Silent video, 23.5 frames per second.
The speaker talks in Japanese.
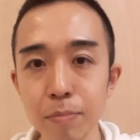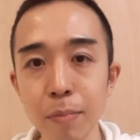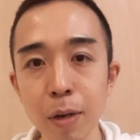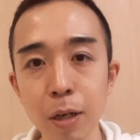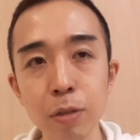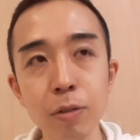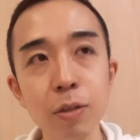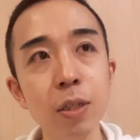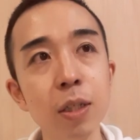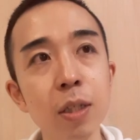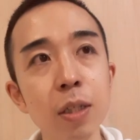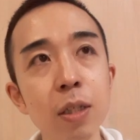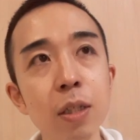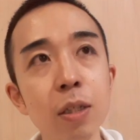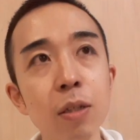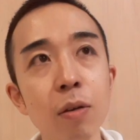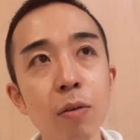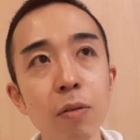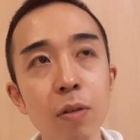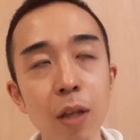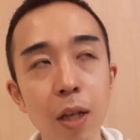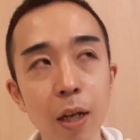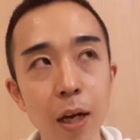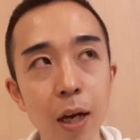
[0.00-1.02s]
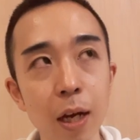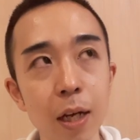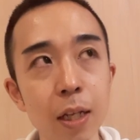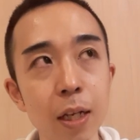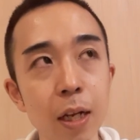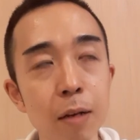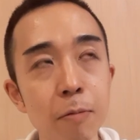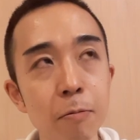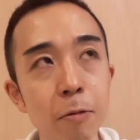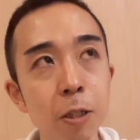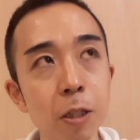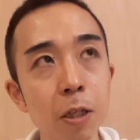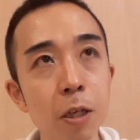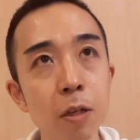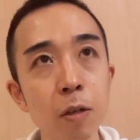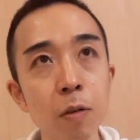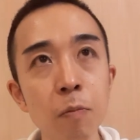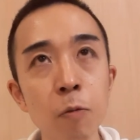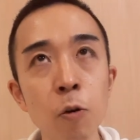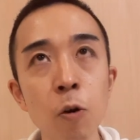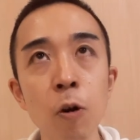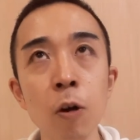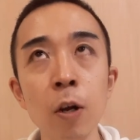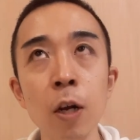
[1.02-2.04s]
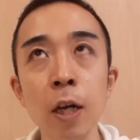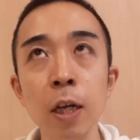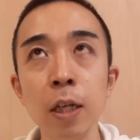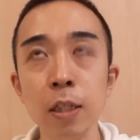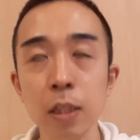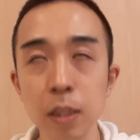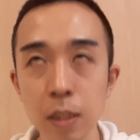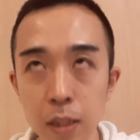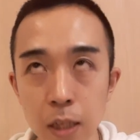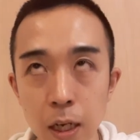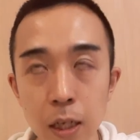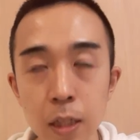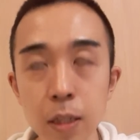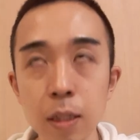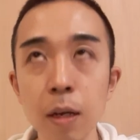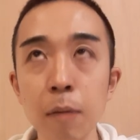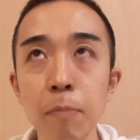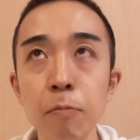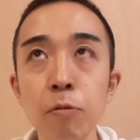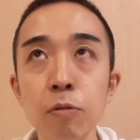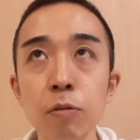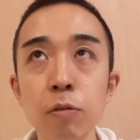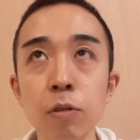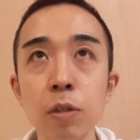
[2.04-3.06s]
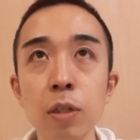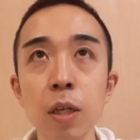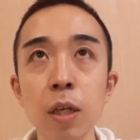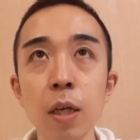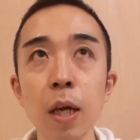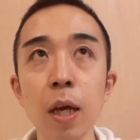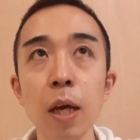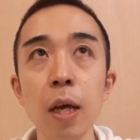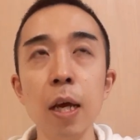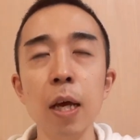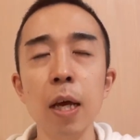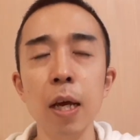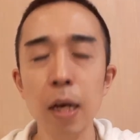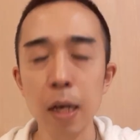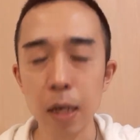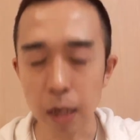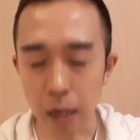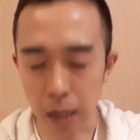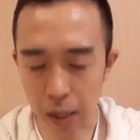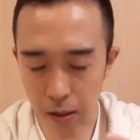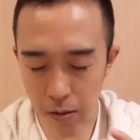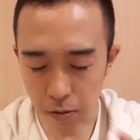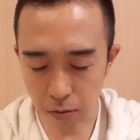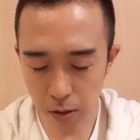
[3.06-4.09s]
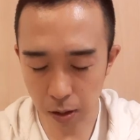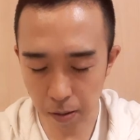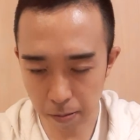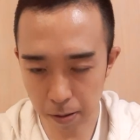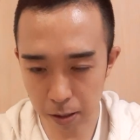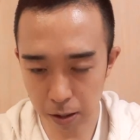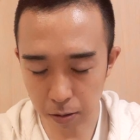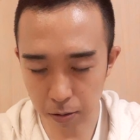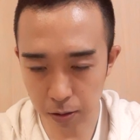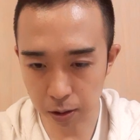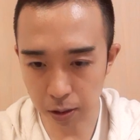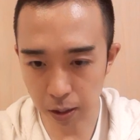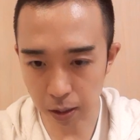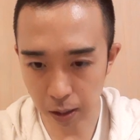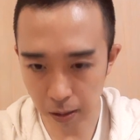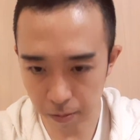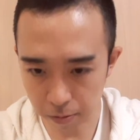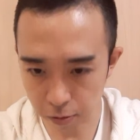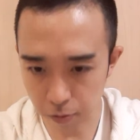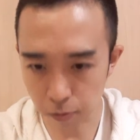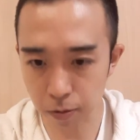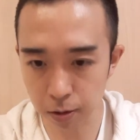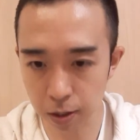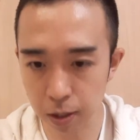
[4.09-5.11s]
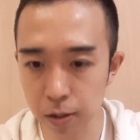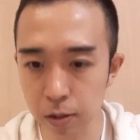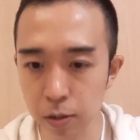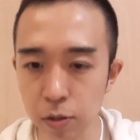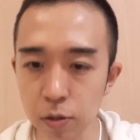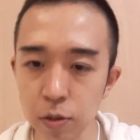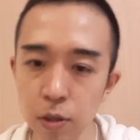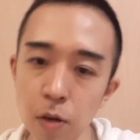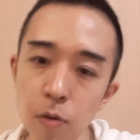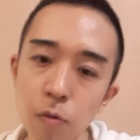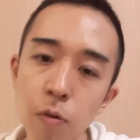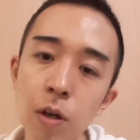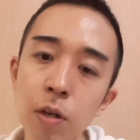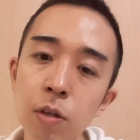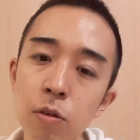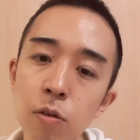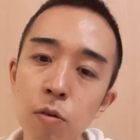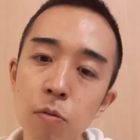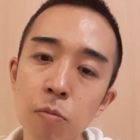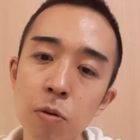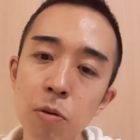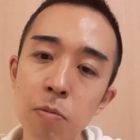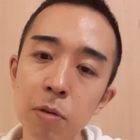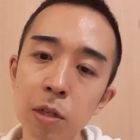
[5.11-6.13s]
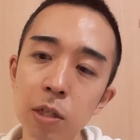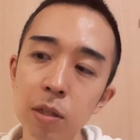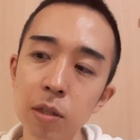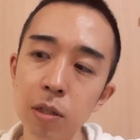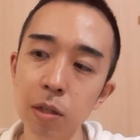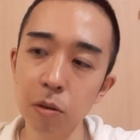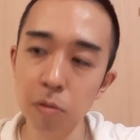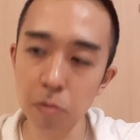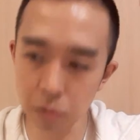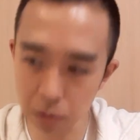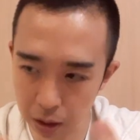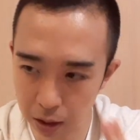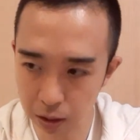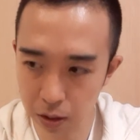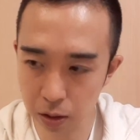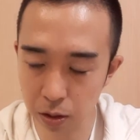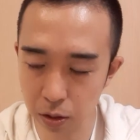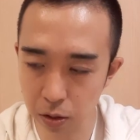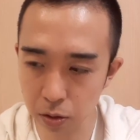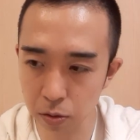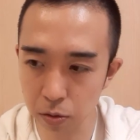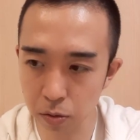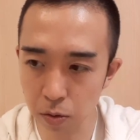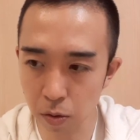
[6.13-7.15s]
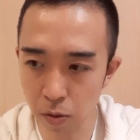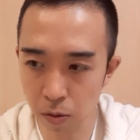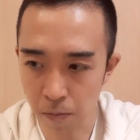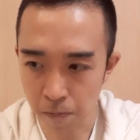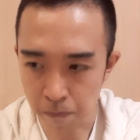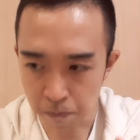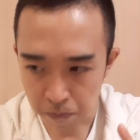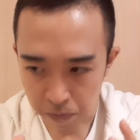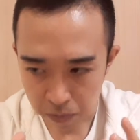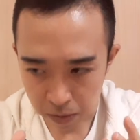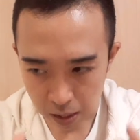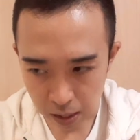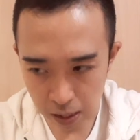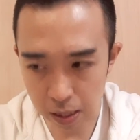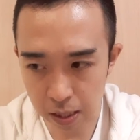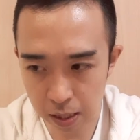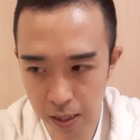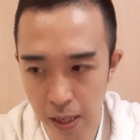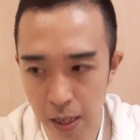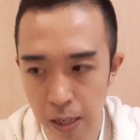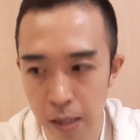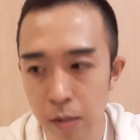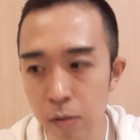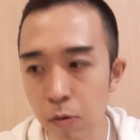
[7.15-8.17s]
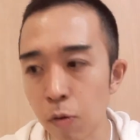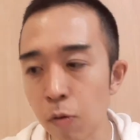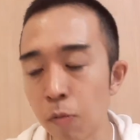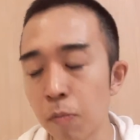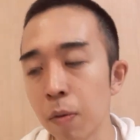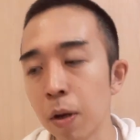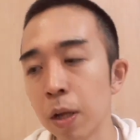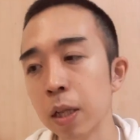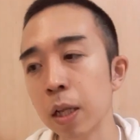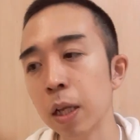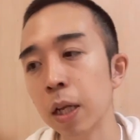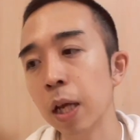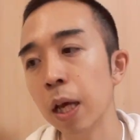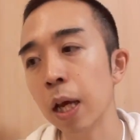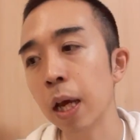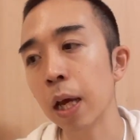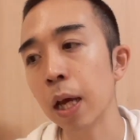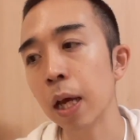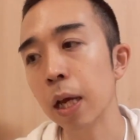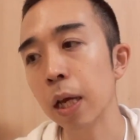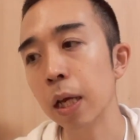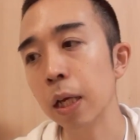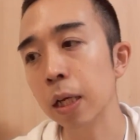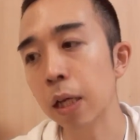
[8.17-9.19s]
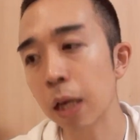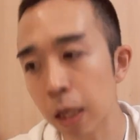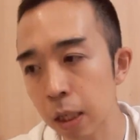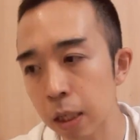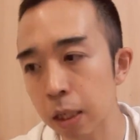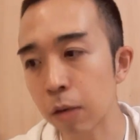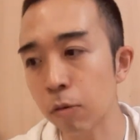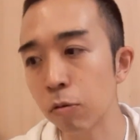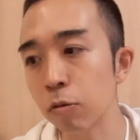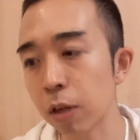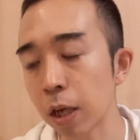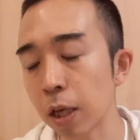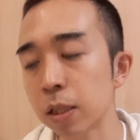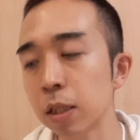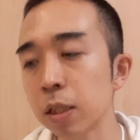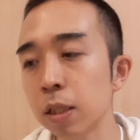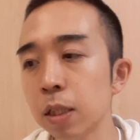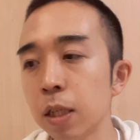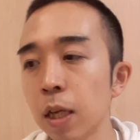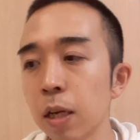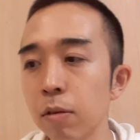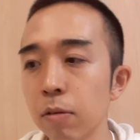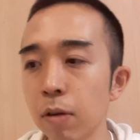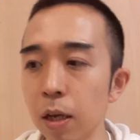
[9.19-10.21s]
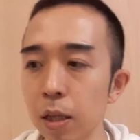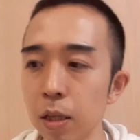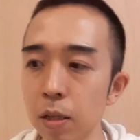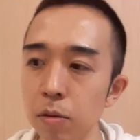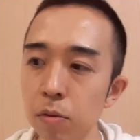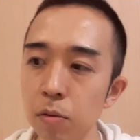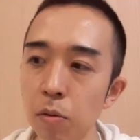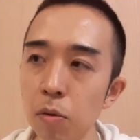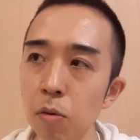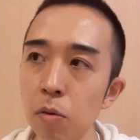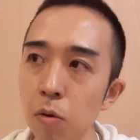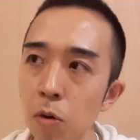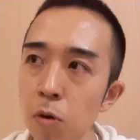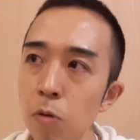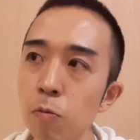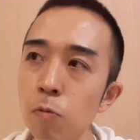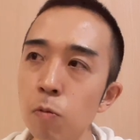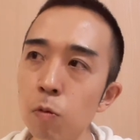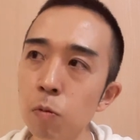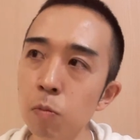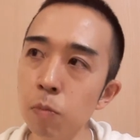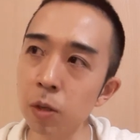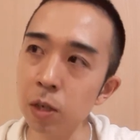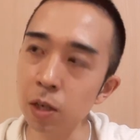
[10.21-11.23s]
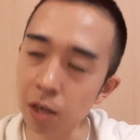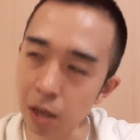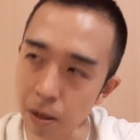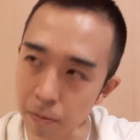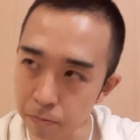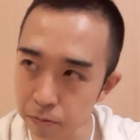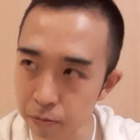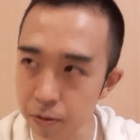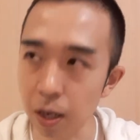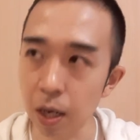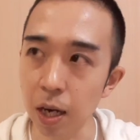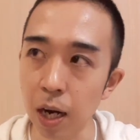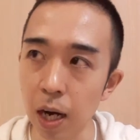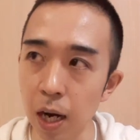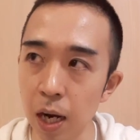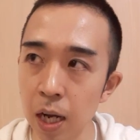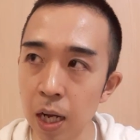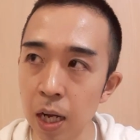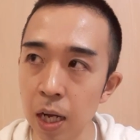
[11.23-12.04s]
丸一日の戦いになりますけれども、しっかりサポートしてね、彼の出番としては多分午前中で終わると思いますんで、午前中の1回の本番でね、いかにこう出し切れるかっていうところ、ウォーミングアップから、